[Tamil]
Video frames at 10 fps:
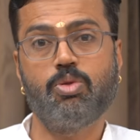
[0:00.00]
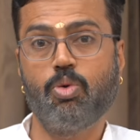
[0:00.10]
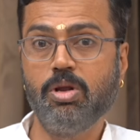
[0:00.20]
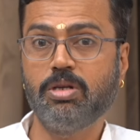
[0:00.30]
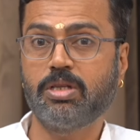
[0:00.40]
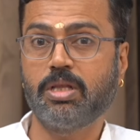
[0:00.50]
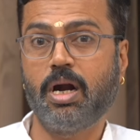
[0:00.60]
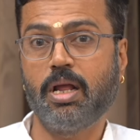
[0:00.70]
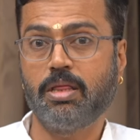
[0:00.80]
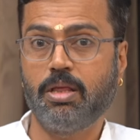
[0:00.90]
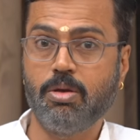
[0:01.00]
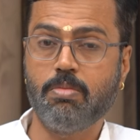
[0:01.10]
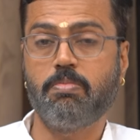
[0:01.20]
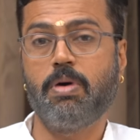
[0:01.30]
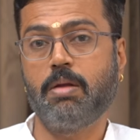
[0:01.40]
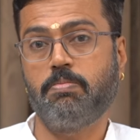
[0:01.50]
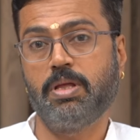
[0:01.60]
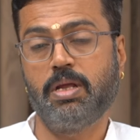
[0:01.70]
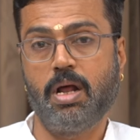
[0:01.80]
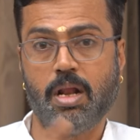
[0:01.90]
தொழில் ஸ்தானத்தையும்
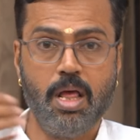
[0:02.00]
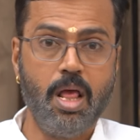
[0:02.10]
பார்ப்பதனால்